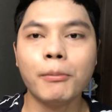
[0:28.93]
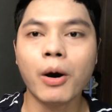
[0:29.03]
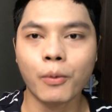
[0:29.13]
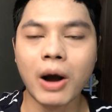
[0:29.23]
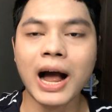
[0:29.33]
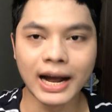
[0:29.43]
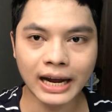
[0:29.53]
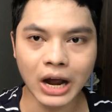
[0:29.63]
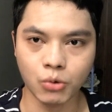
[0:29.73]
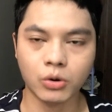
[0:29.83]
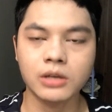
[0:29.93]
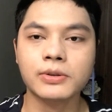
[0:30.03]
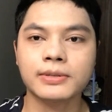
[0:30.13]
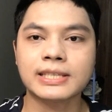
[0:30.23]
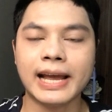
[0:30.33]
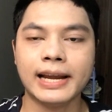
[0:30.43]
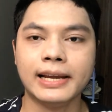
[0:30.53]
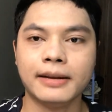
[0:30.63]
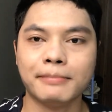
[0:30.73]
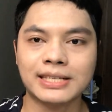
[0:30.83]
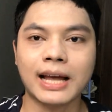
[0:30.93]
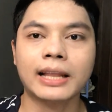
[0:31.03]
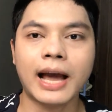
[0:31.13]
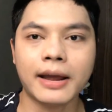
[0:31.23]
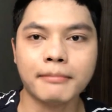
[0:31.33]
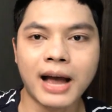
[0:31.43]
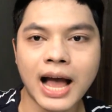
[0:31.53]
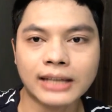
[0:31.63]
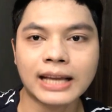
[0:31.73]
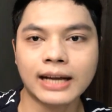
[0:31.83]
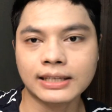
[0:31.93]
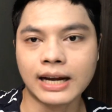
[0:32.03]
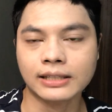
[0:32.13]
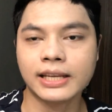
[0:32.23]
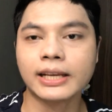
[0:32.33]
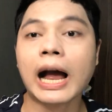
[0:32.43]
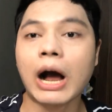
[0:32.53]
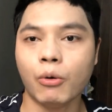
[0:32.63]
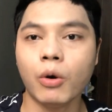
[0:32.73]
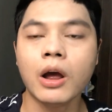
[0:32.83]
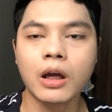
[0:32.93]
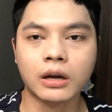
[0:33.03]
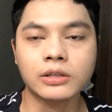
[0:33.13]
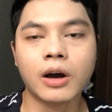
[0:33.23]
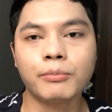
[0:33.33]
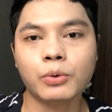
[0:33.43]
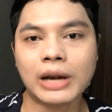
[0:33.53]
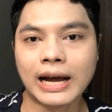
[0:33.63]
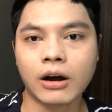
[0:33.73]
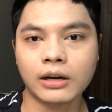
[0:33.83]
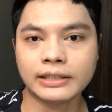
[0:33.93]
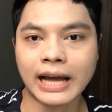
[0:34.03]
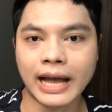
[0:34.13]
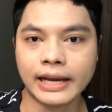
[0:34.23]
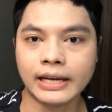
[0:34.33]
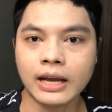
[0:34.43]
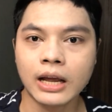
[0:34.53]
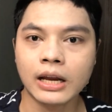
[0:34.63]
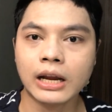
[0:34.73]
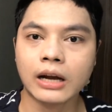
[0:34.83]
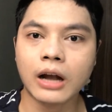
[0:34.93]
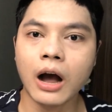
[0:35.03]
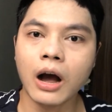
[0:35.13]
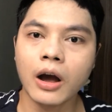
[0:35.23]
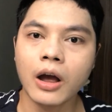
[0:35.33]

เขาบอกว่าเขาก็สนใจเรียนภาษาไทยมาก ทั้งทั้งที่เขาก็ชอบดูละครไทย แล้วก็